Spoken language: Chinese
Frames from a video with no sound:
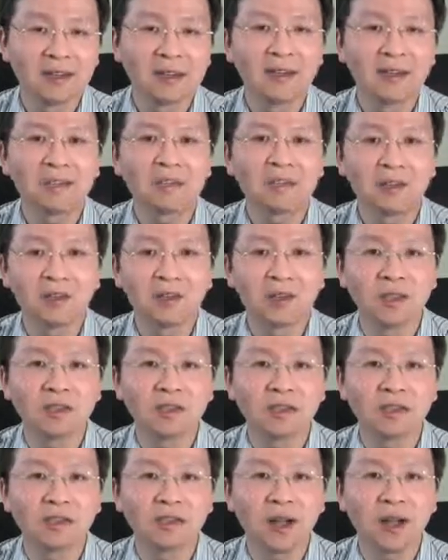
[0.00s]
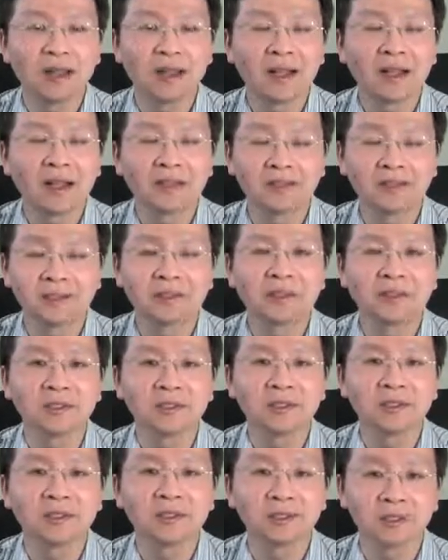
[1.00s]
领导全球化。只
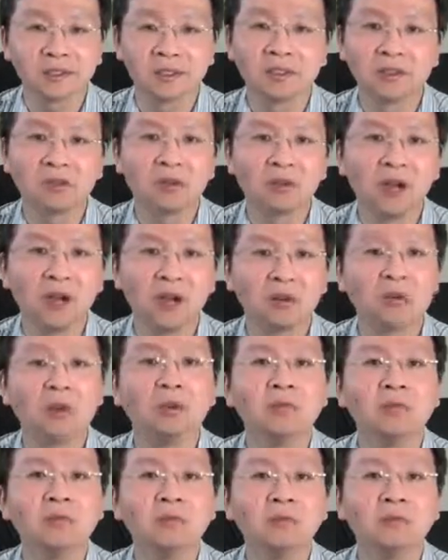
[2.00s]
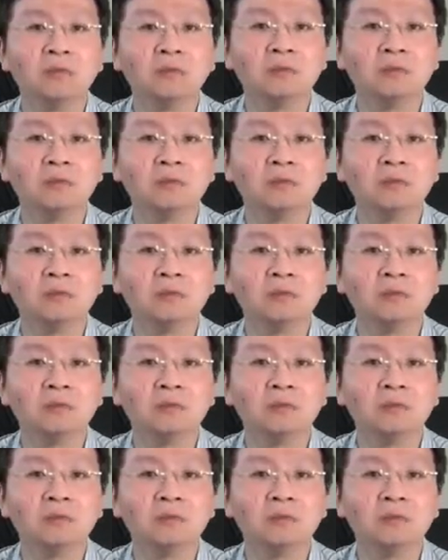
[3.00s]
能是社工好龙。